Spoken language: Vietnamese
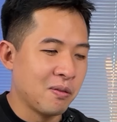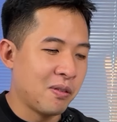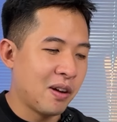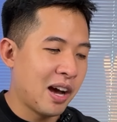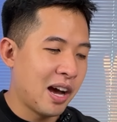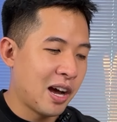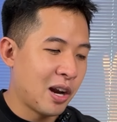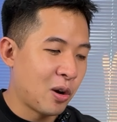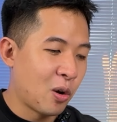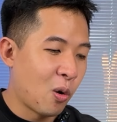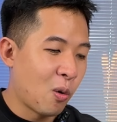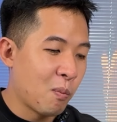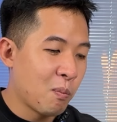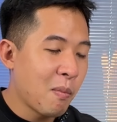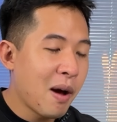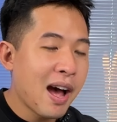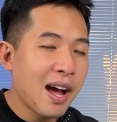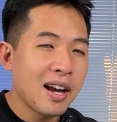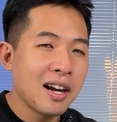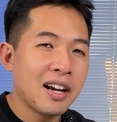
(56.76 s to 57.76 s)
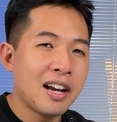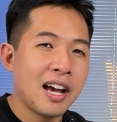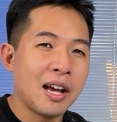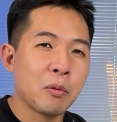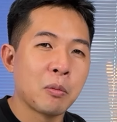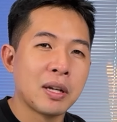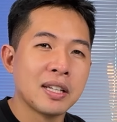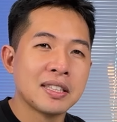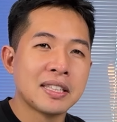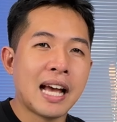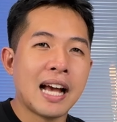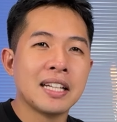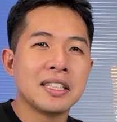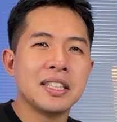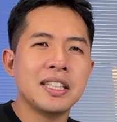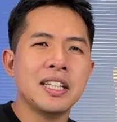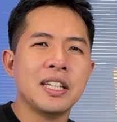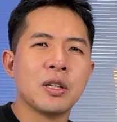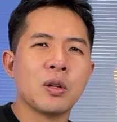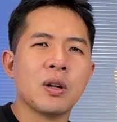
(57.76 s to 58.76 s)
và nó mang lại một cái giá
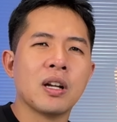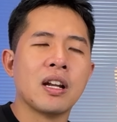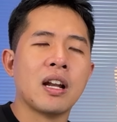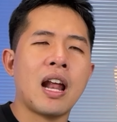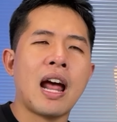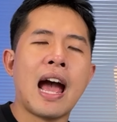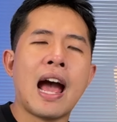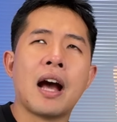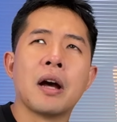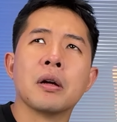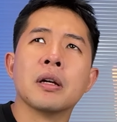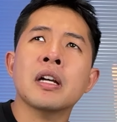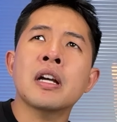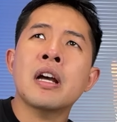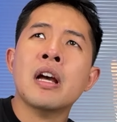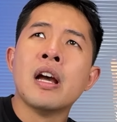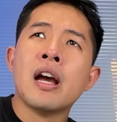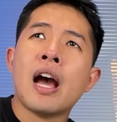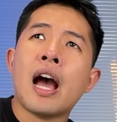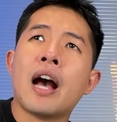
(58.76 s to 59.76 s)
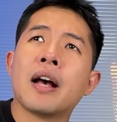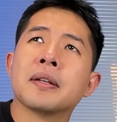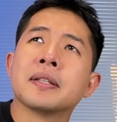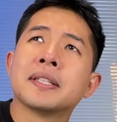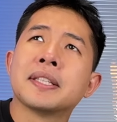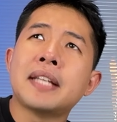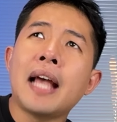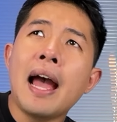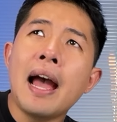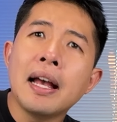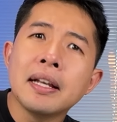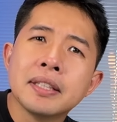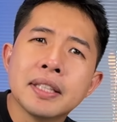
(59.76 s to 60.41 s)
trị gọi là là hàng hàng xa